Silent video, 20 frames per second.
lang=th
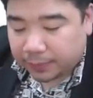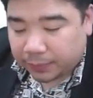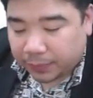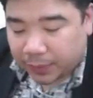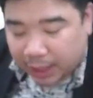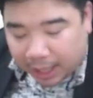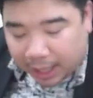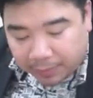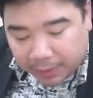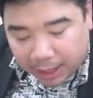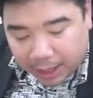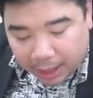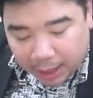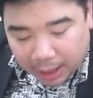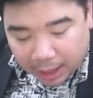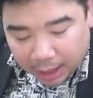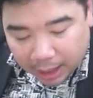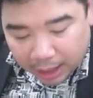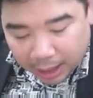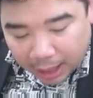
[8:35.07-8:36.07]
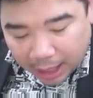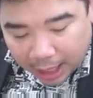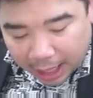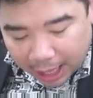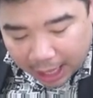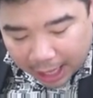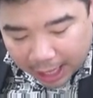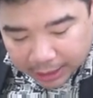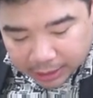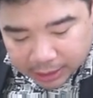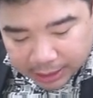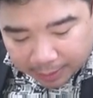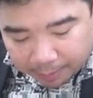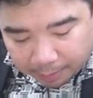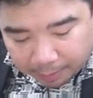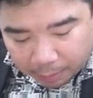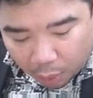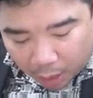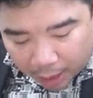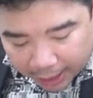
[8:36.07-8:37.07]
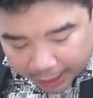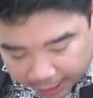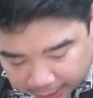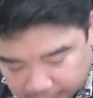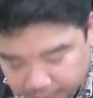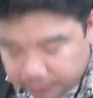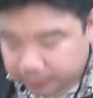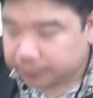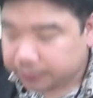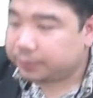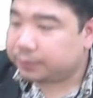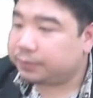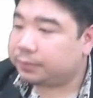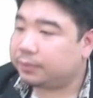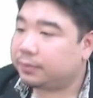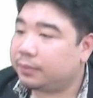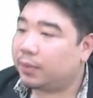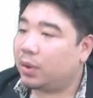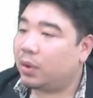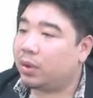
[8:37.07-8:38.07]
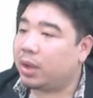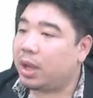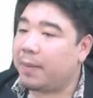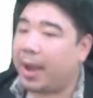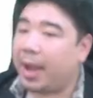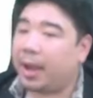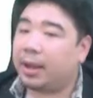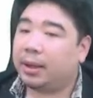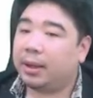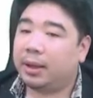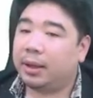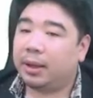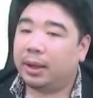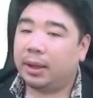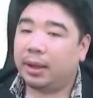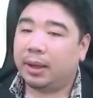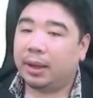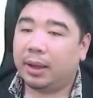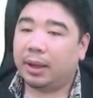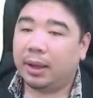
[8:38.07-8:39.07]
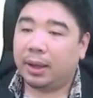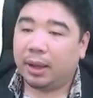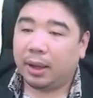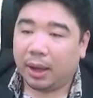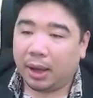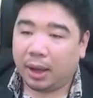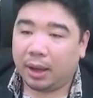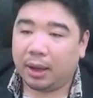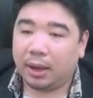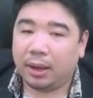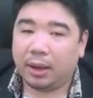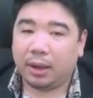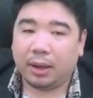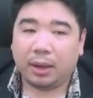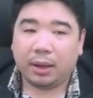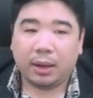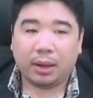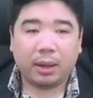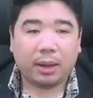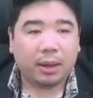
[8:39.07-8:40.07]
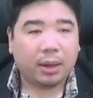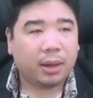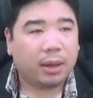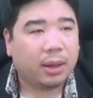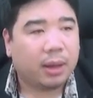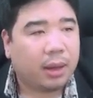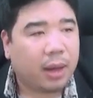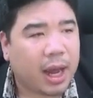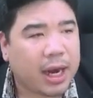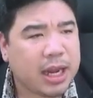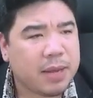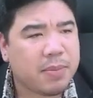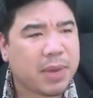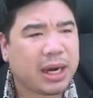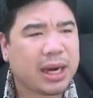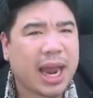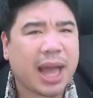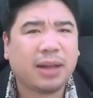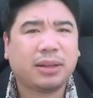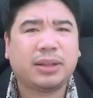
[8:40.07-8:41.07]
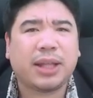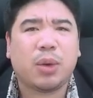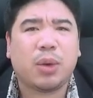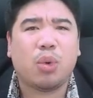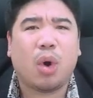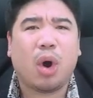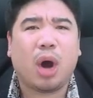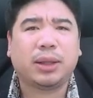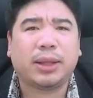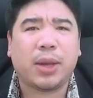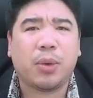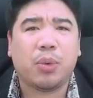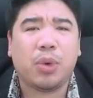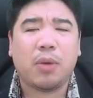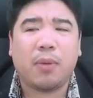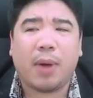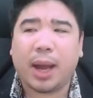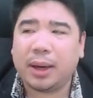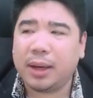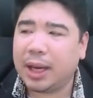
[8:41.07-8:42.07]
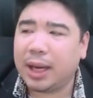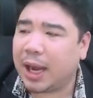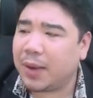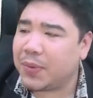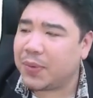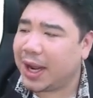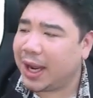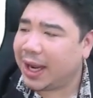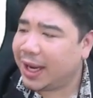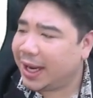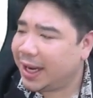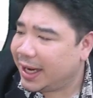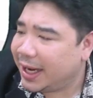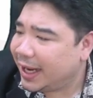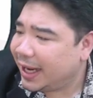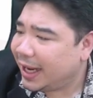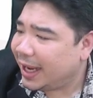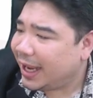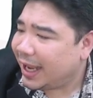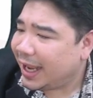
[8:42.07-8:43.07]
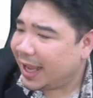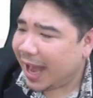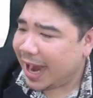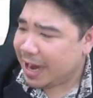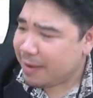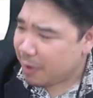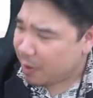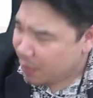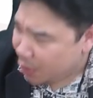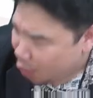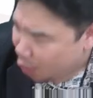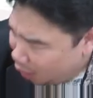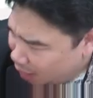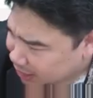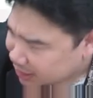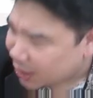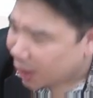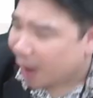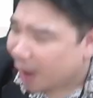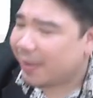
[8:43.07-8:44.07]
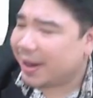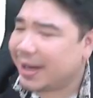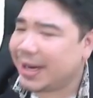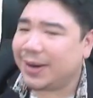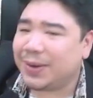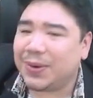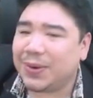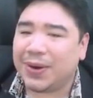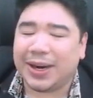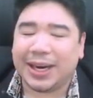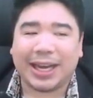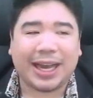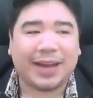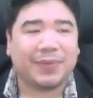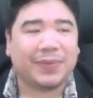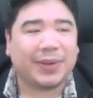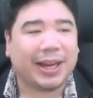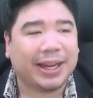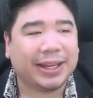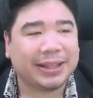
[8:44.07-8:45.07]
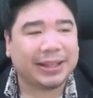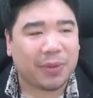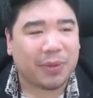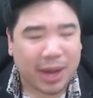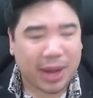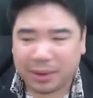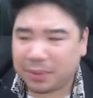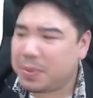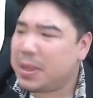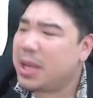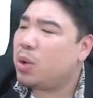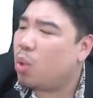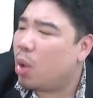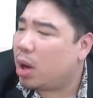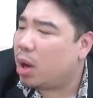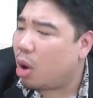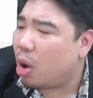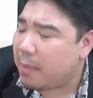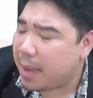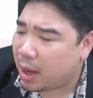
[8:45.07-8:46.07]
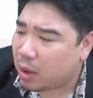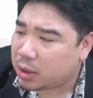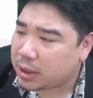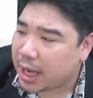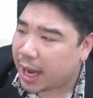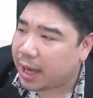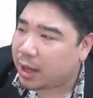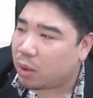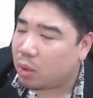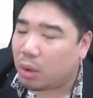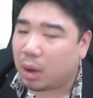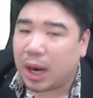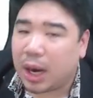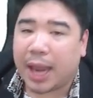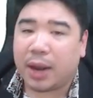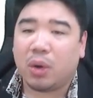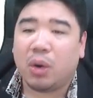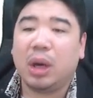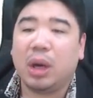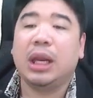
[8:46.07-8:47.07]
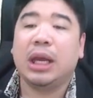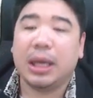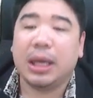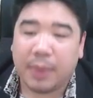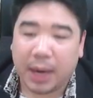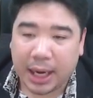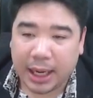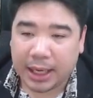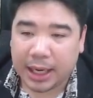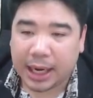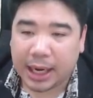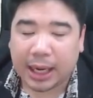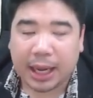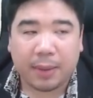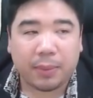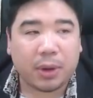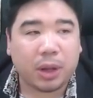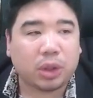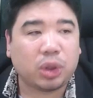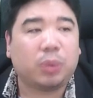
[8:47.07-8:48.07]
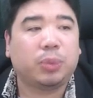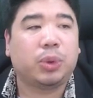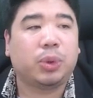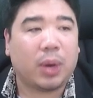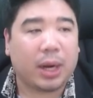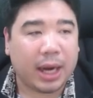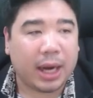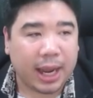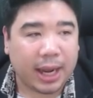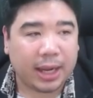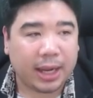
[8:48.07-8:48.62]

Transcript: นะครับนะ50 บวก x ใช่ไหมอ่าอันนี้เหมือนนั่งติว คอร์สติวเลยวะนะครับนะอันนี้เป็นวิวข้อสอบมะเนี่ยทุกคนนะครับนะแต่ว่าพี่กลัวน้องไม่เข้าใจกลัวหลายคนลืมอะไรเงี้ยนะครับ ก็ทบทวนให้